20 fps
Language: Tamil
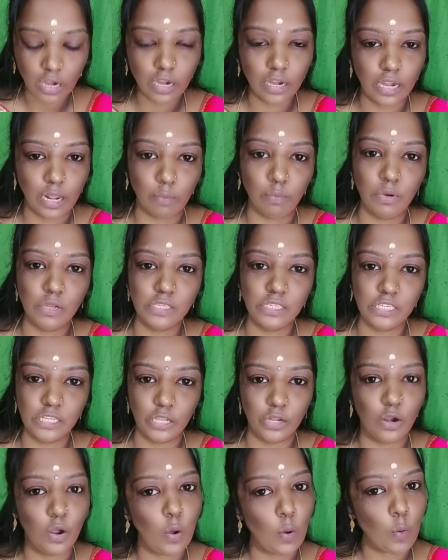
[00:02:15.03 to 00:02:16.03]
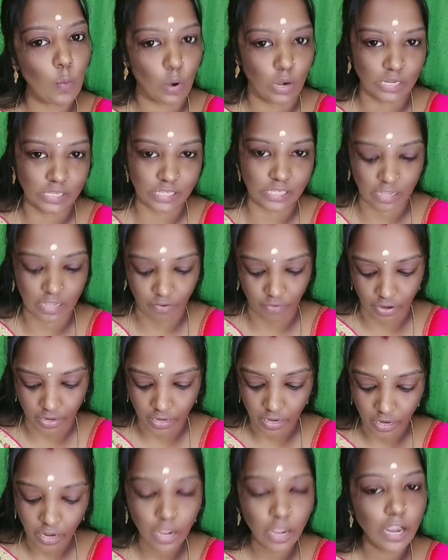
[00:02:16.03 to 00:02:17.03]
டபுள் ஜீரோ ஒன் செவன்
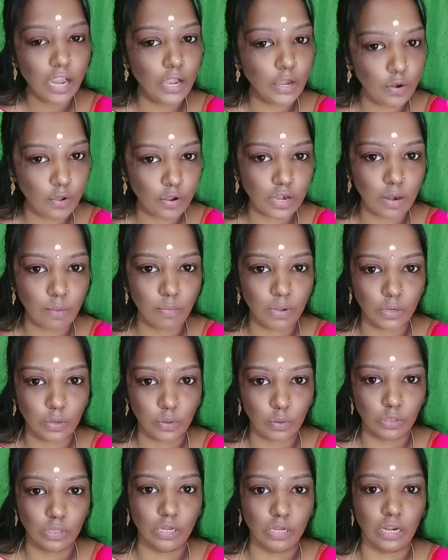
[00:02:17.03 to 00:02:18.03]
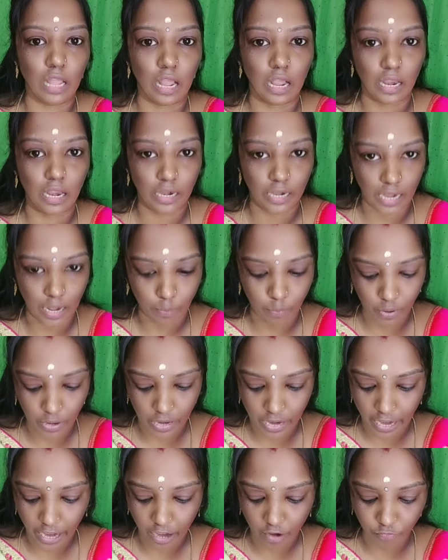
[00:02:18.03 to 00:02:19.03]
இன்னொரு நம்பர் கொடுத்துருக்காங்க டபுள்
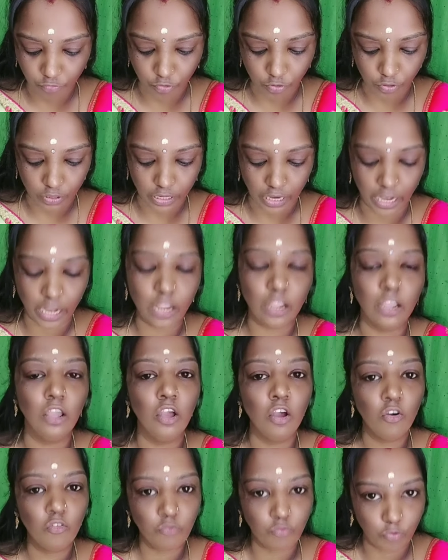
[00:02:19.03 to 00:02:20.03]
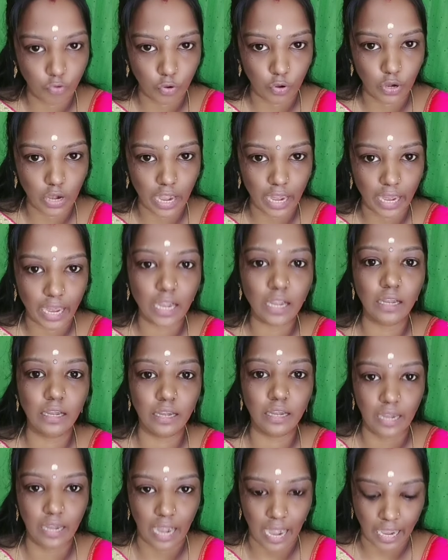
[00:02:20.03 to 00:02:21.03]
நைன் ஃபோர் த்ரீ ஃபோர் நைன்
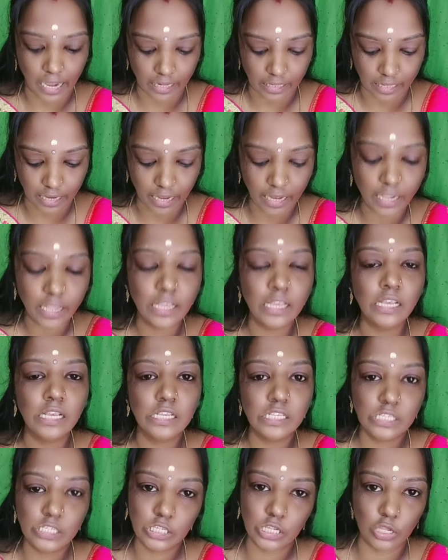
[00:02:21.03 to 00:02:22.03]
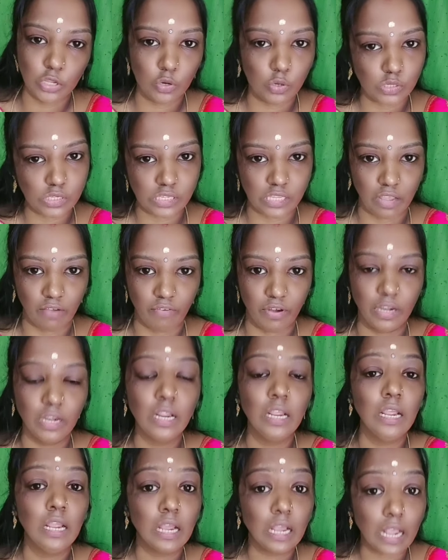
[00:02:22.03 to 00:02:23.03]
நைன் த்ரீ ஜீரோ செவன்
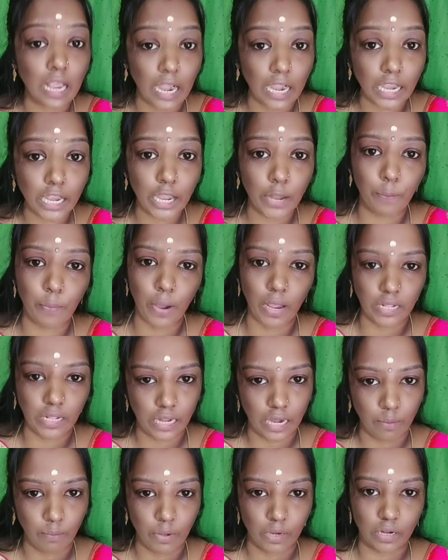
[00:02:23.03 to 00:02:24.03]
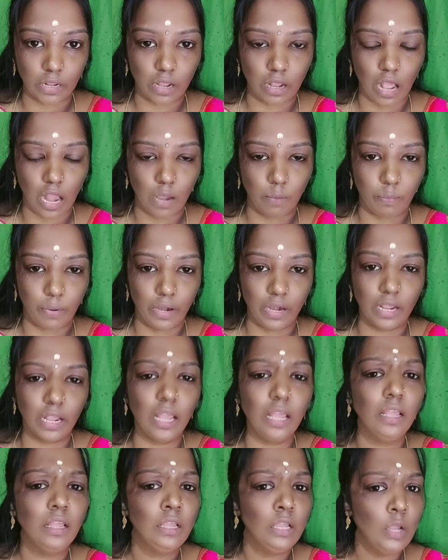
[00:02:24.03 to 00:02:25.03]
கண்டிப்பாக இந்த நம்பருக்கு கால்
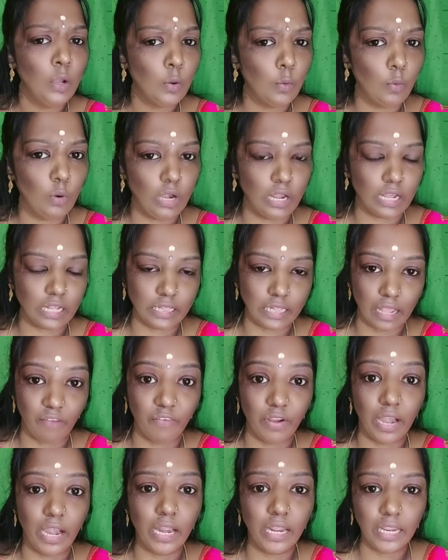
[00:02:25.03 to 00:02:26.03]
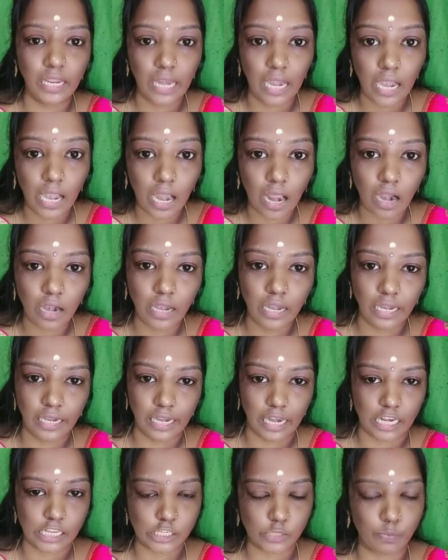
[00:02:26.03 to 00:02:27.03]
பண்ணுங்கள் உங்களுக்கு தேவையான எல்லா
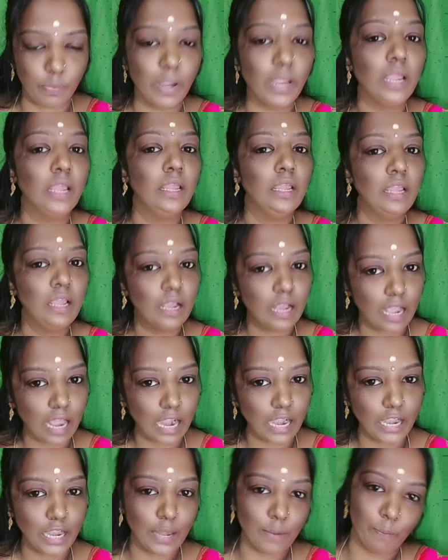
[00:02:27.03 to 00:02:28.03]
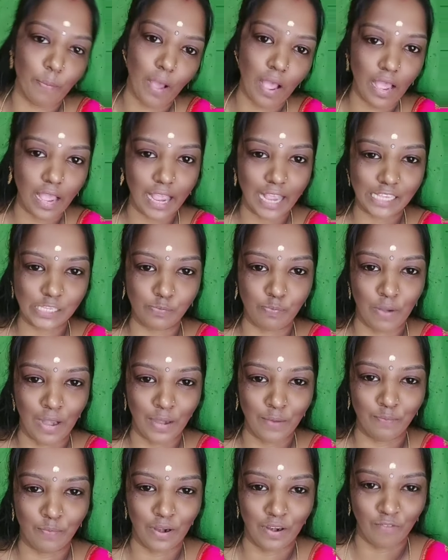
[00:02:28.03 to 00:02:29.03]
டீட்டெயில்ஸுமே கண்டிப்பாக
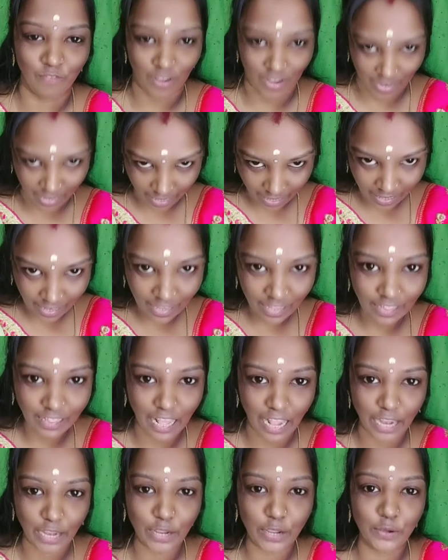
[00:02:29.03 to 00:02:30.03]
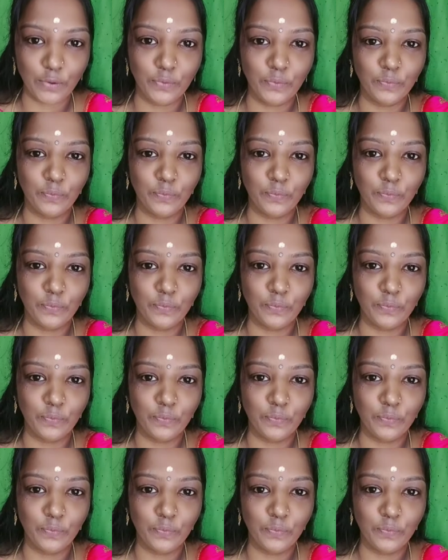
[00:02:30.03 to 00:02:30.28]
எக்ஸ்பிளைன் பண்ணுவாங்க தேங்க்யூ